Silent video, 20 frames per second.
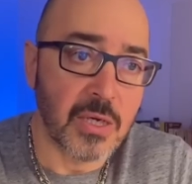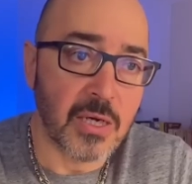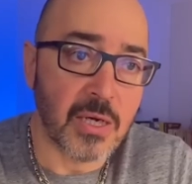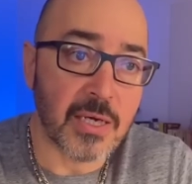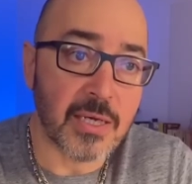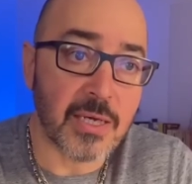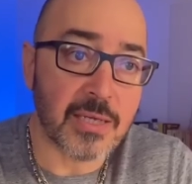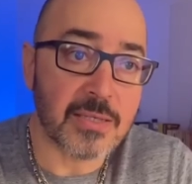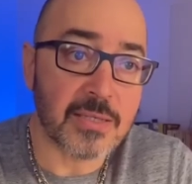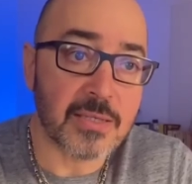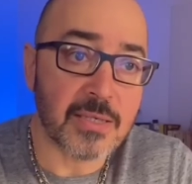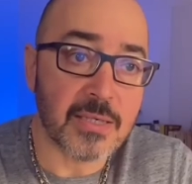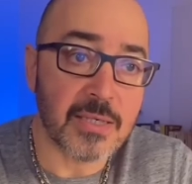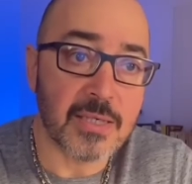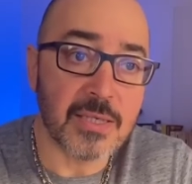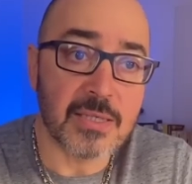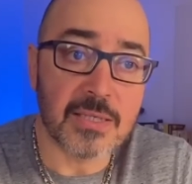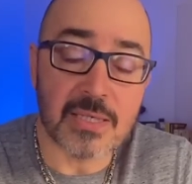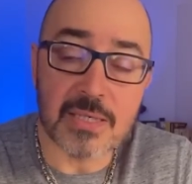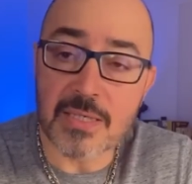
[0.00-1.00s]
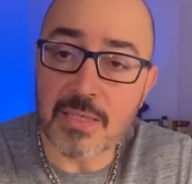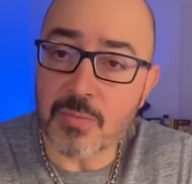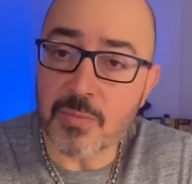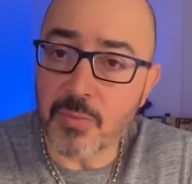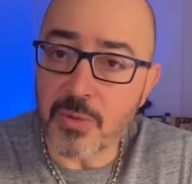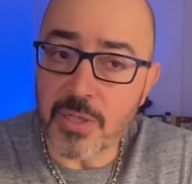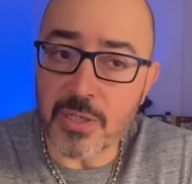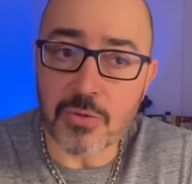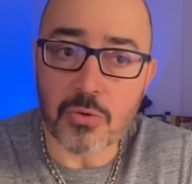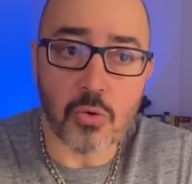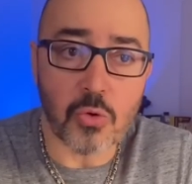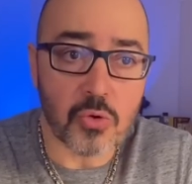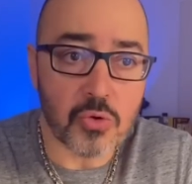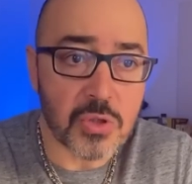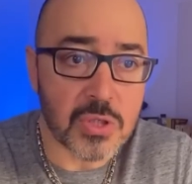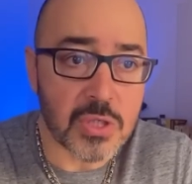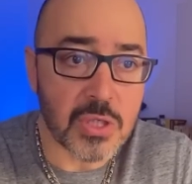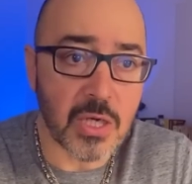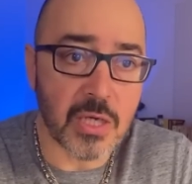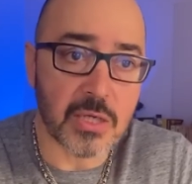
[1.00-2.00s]
hayattaki disiplin, öz
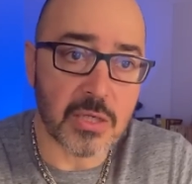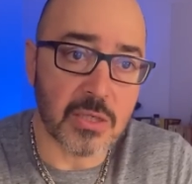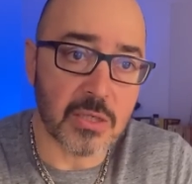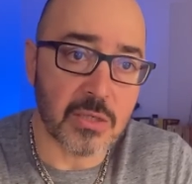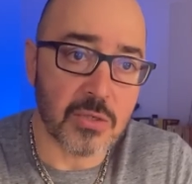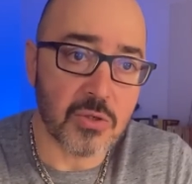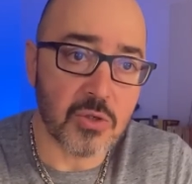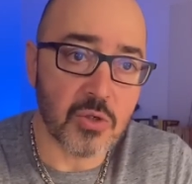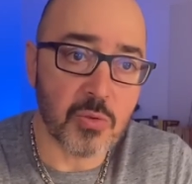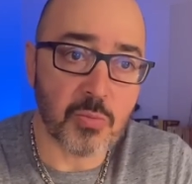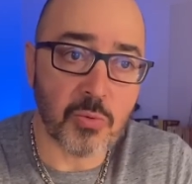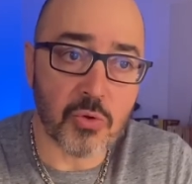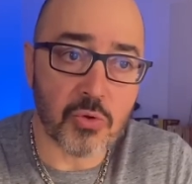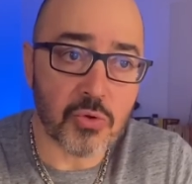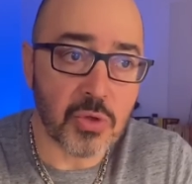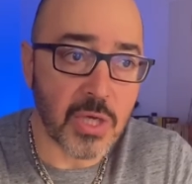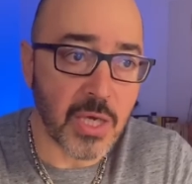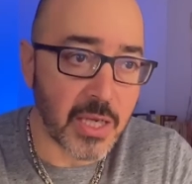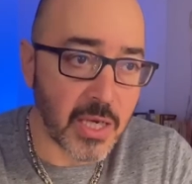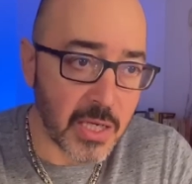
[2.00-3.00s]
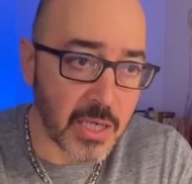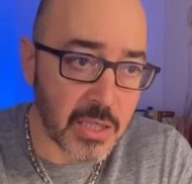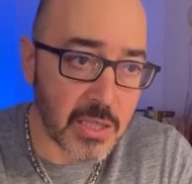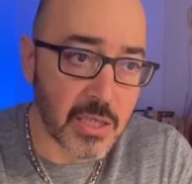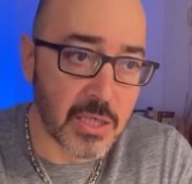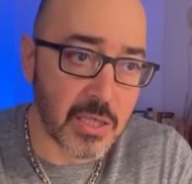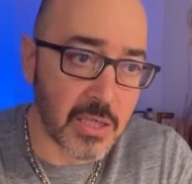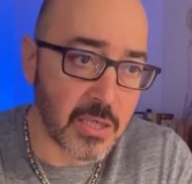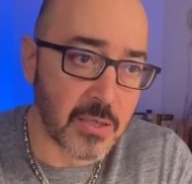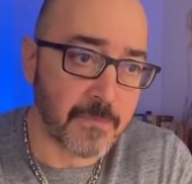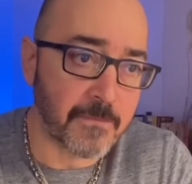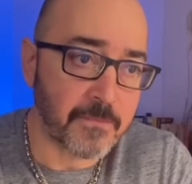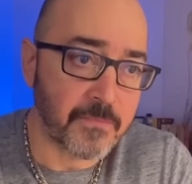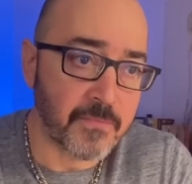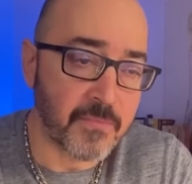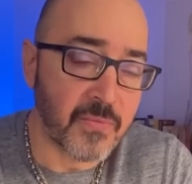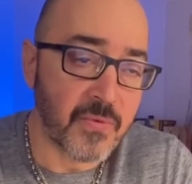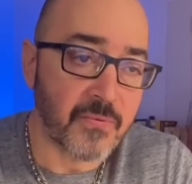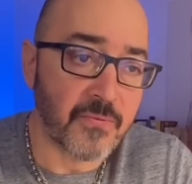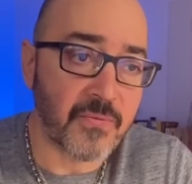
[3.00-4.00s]
saygı, sporun gerekliliği
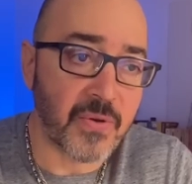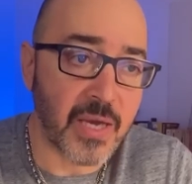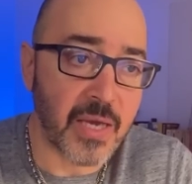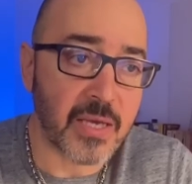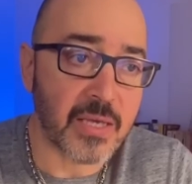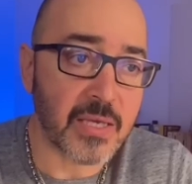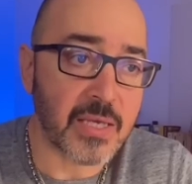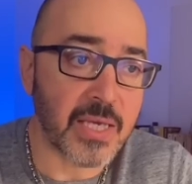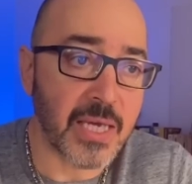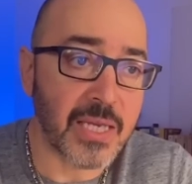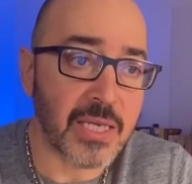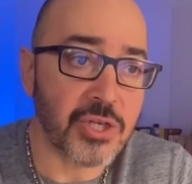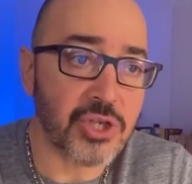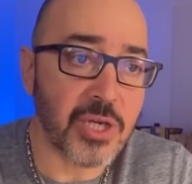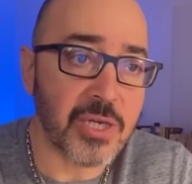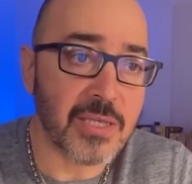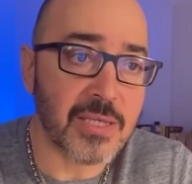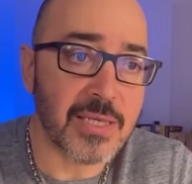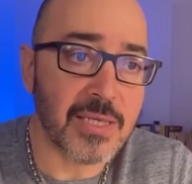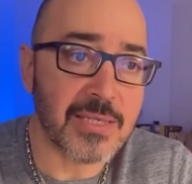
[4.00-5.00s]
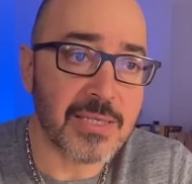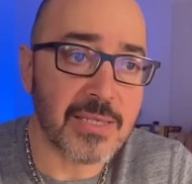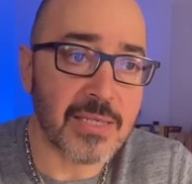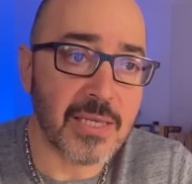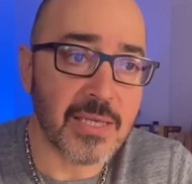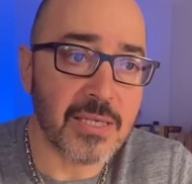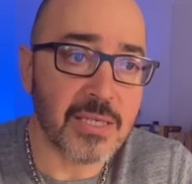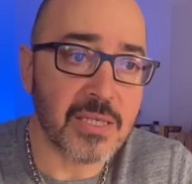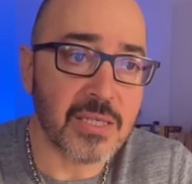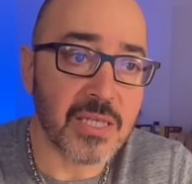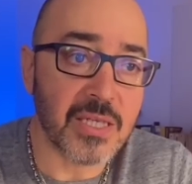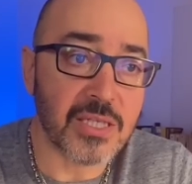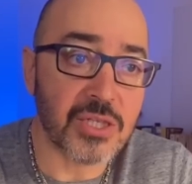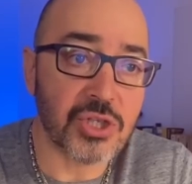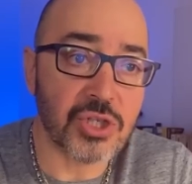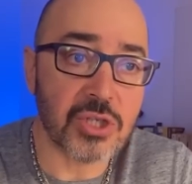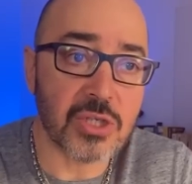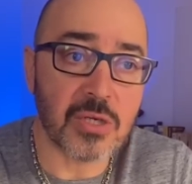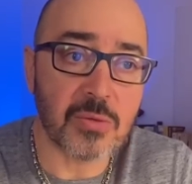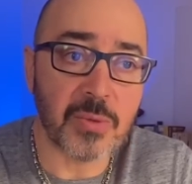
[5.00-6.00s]
ve gelecek nesillerin
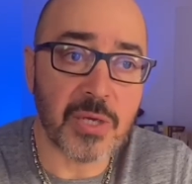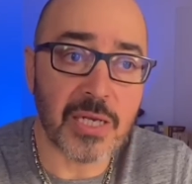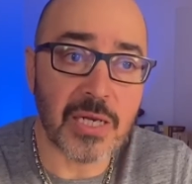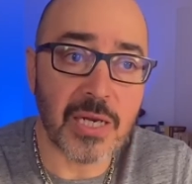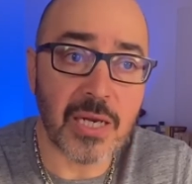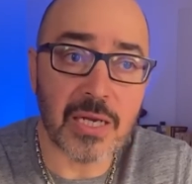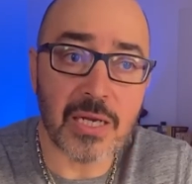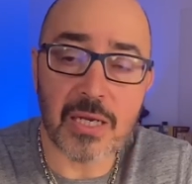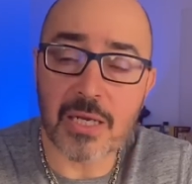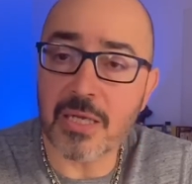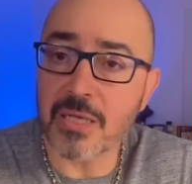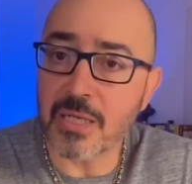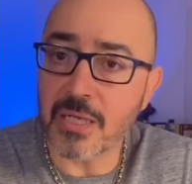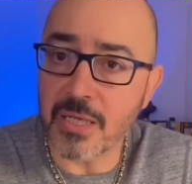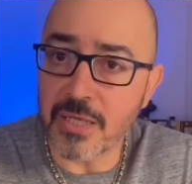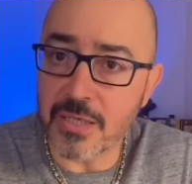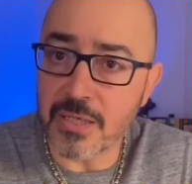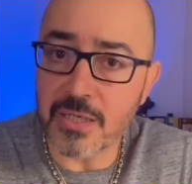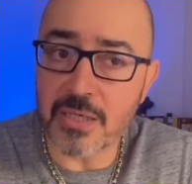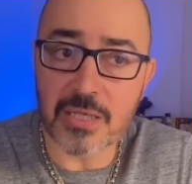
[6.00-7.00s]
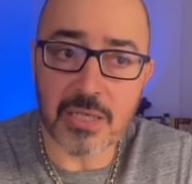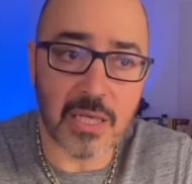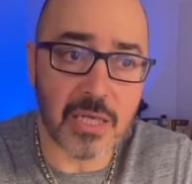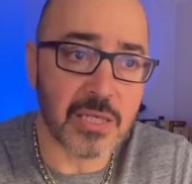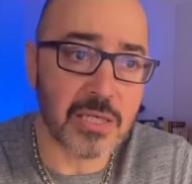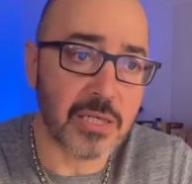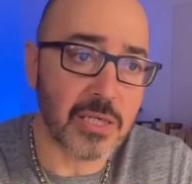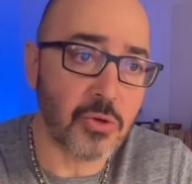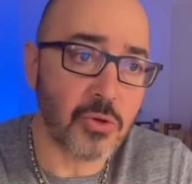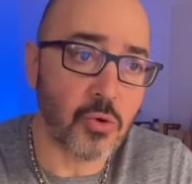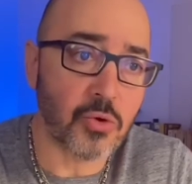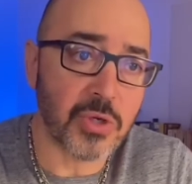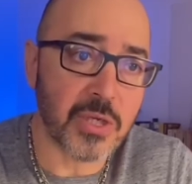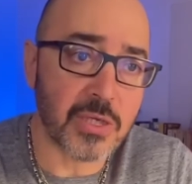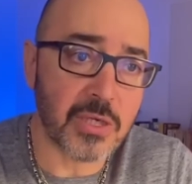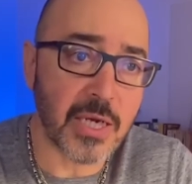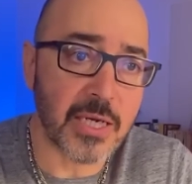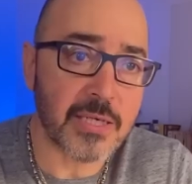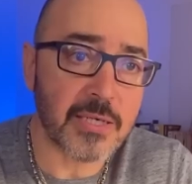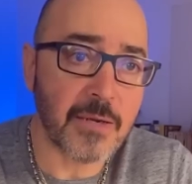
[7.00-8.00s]
yetiştirilmeleri ile ilgili
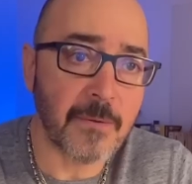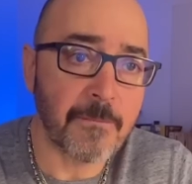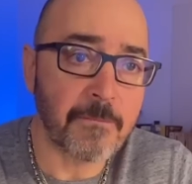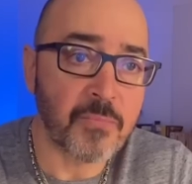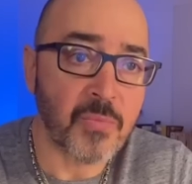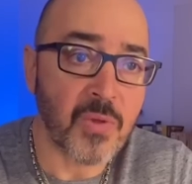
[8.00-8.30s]
öneriler